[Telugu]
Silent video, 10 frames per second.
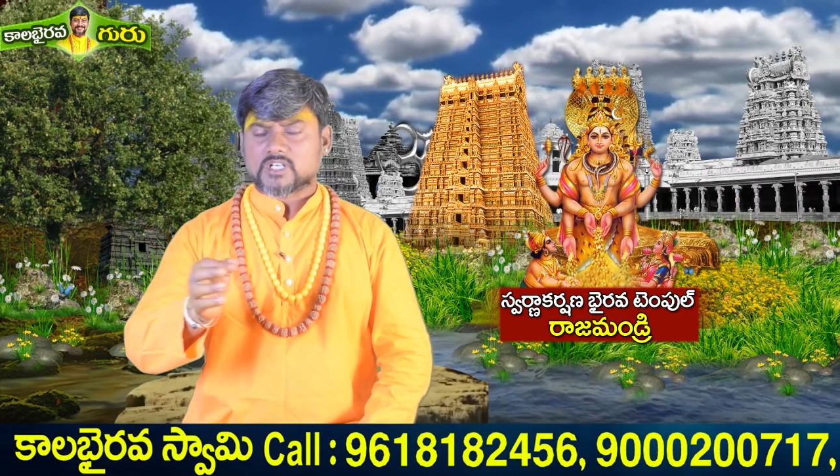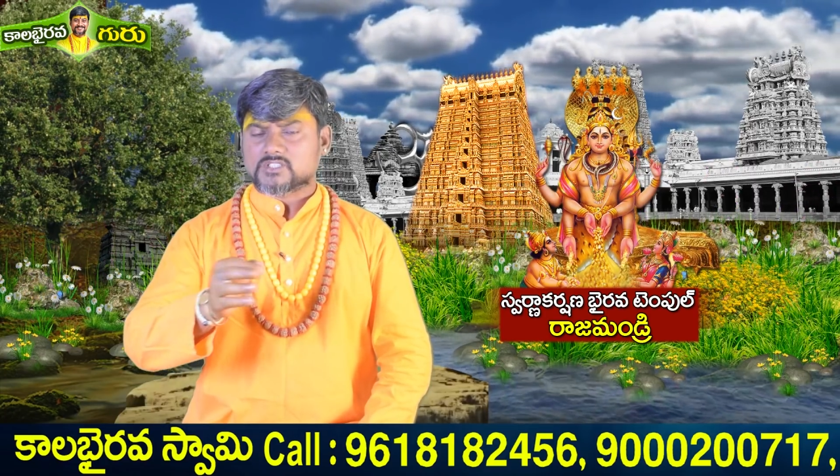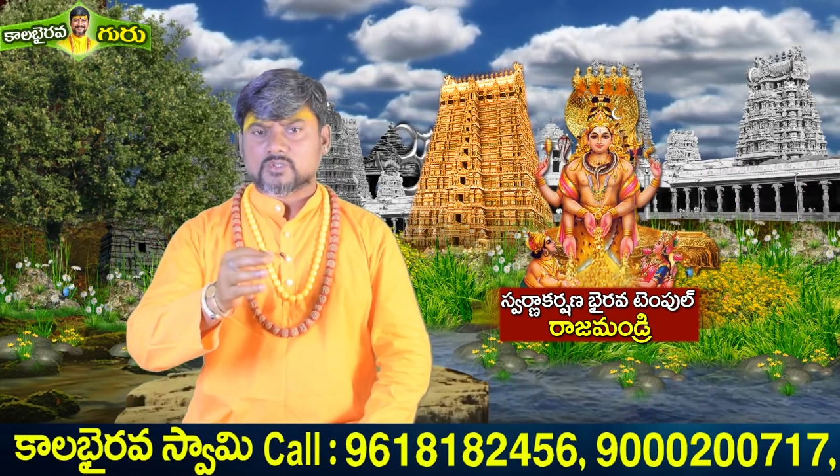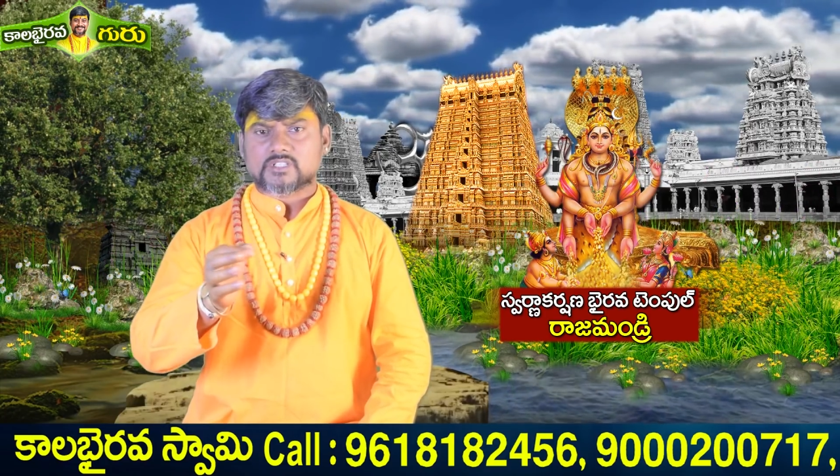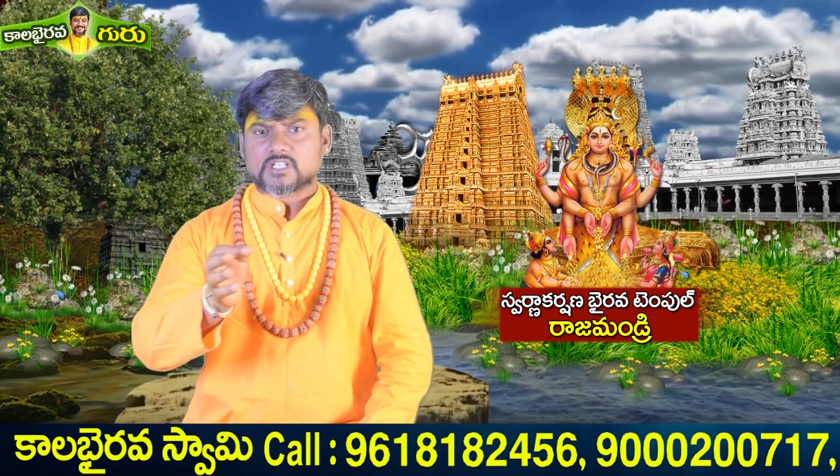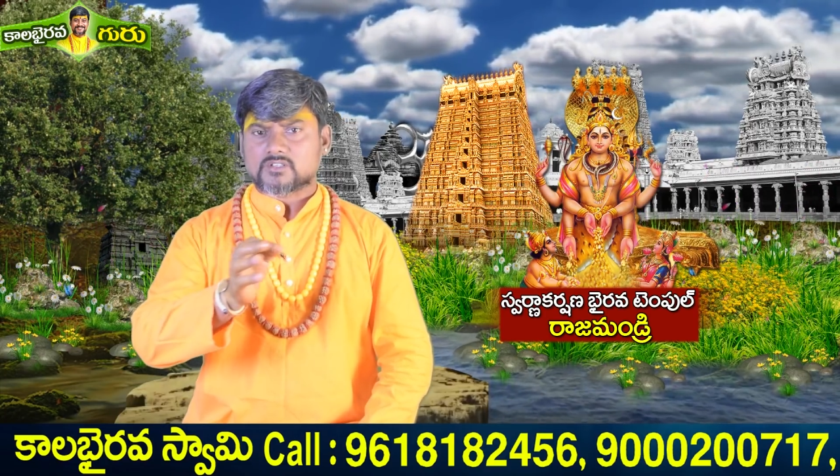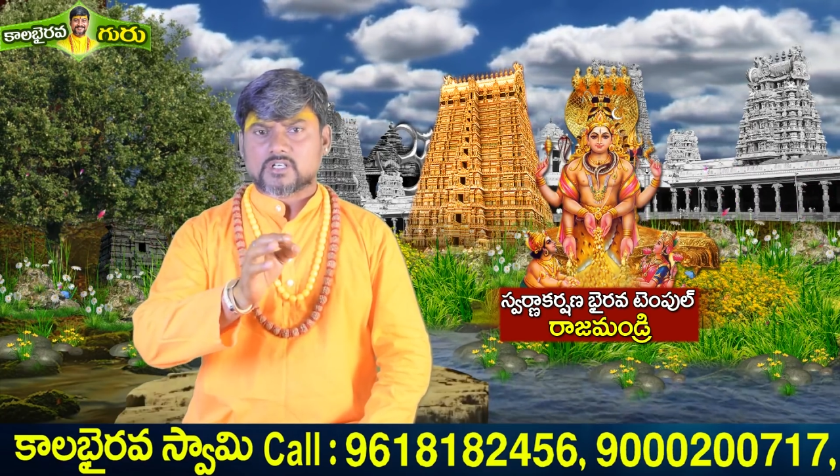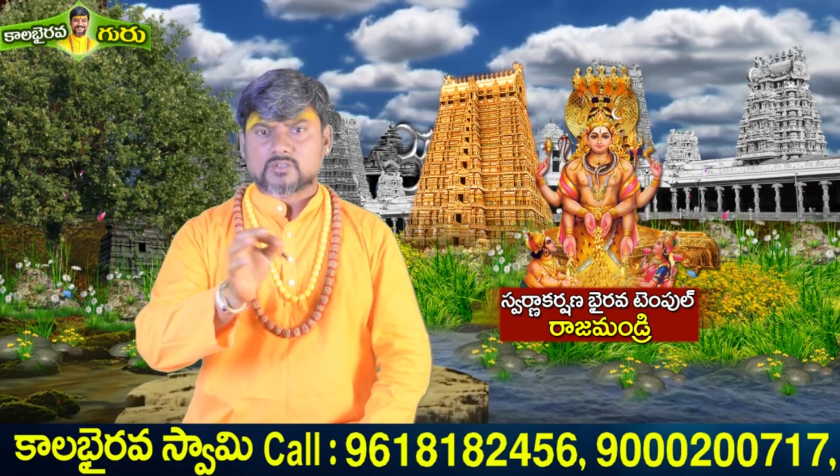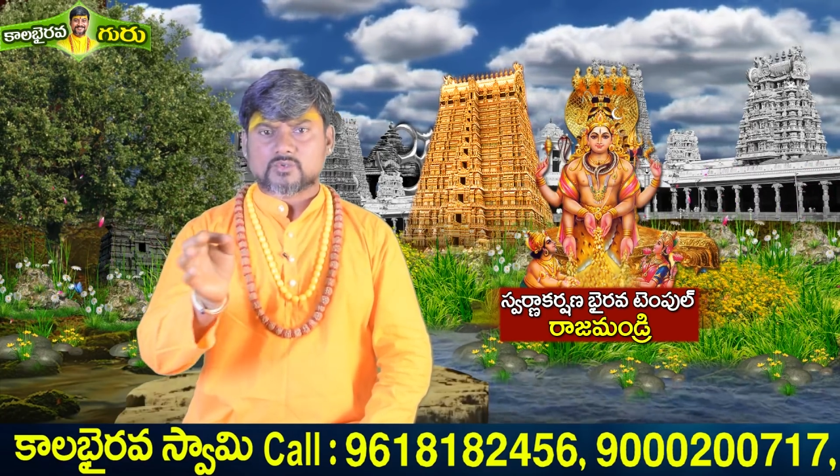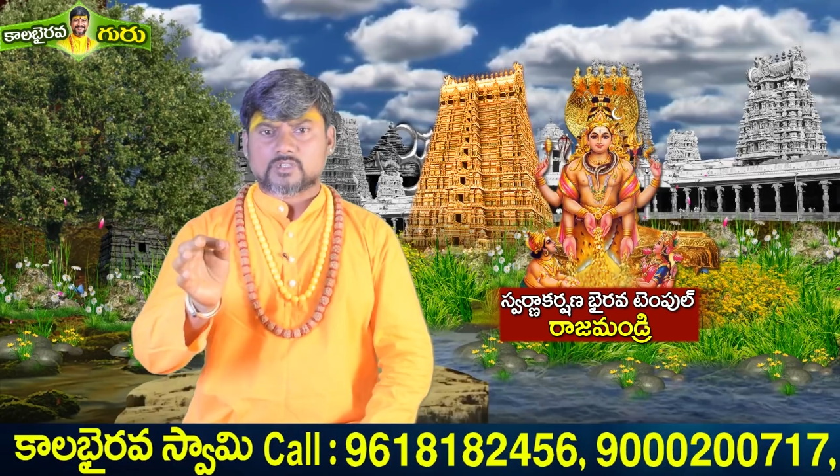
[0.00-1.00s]
నా సోదరులు
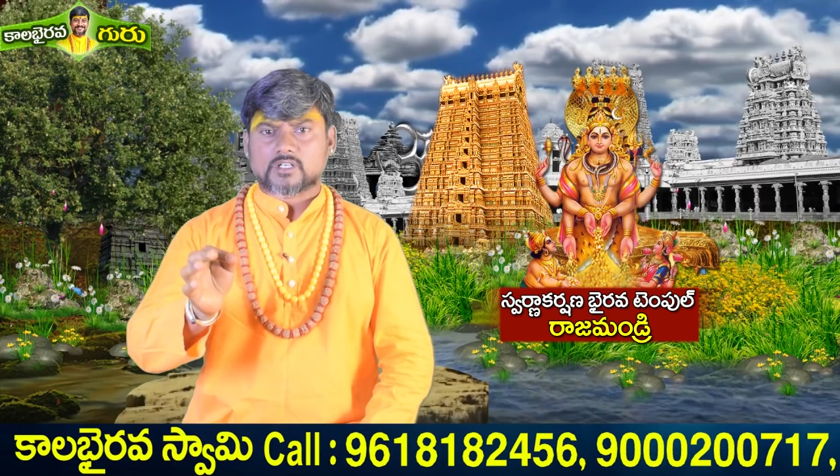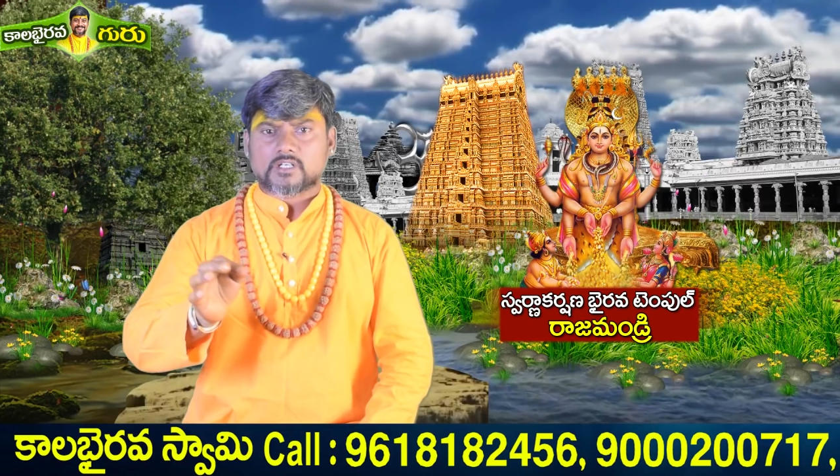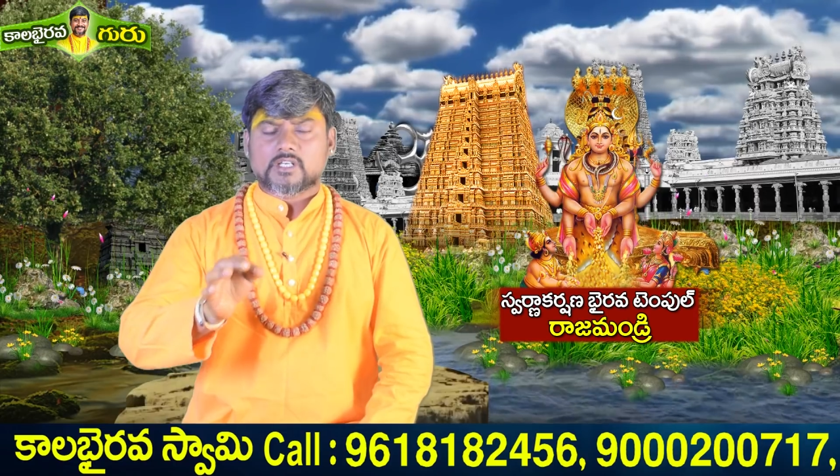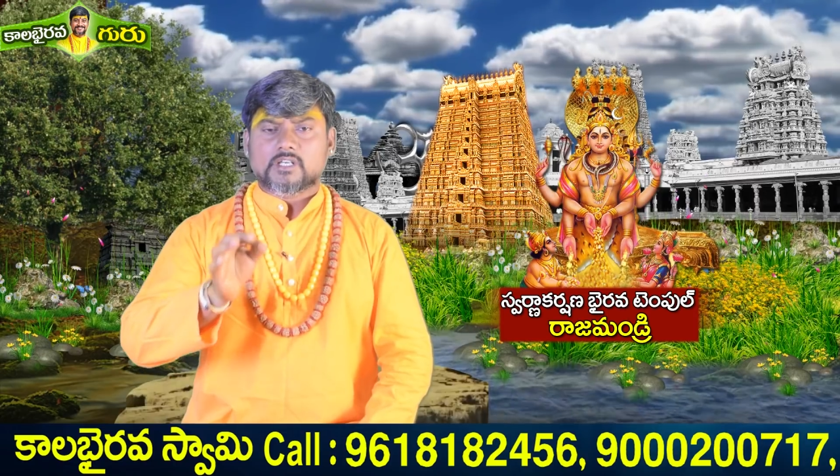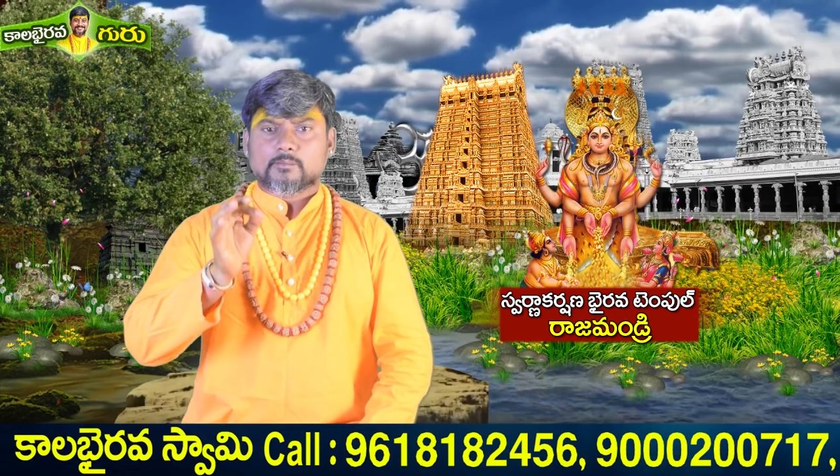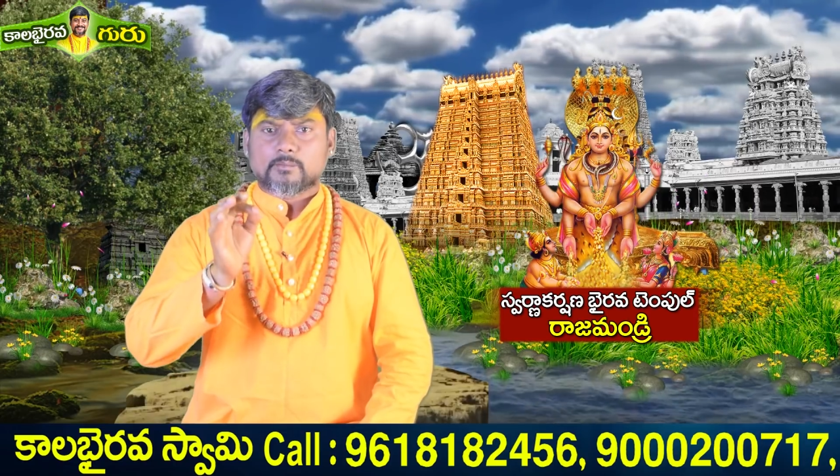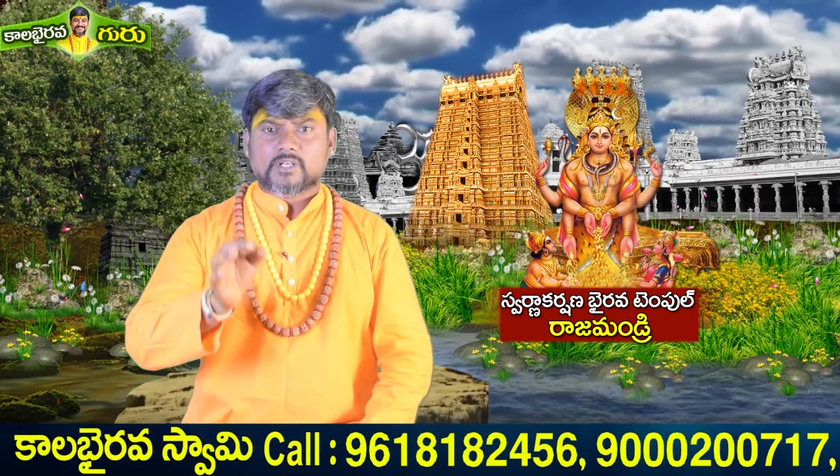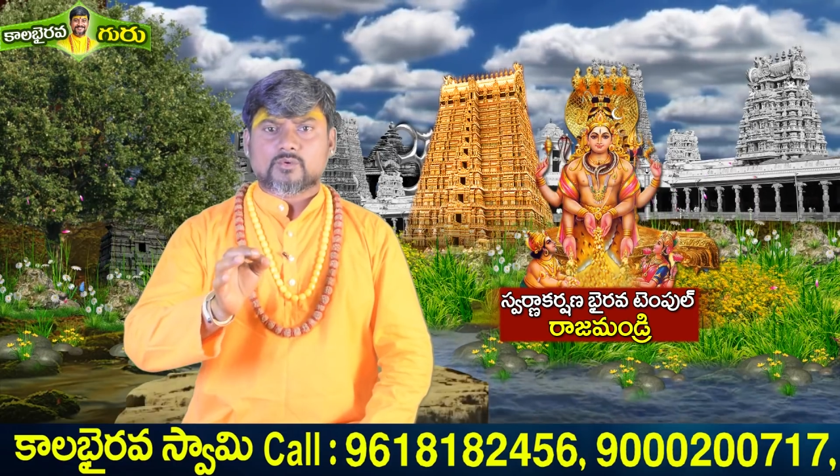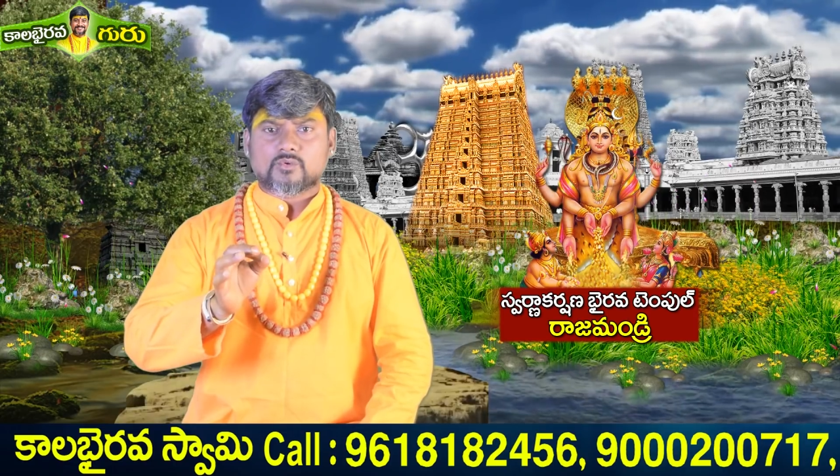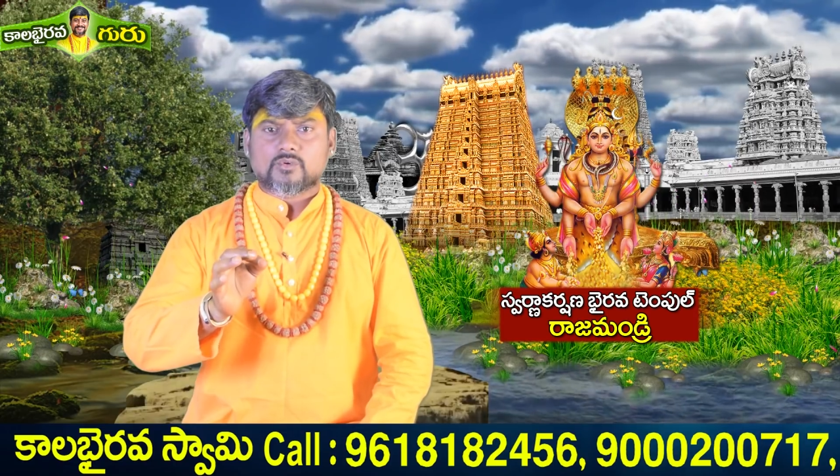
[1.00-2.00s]
అందరూ అడుగుతుంటారు మీరు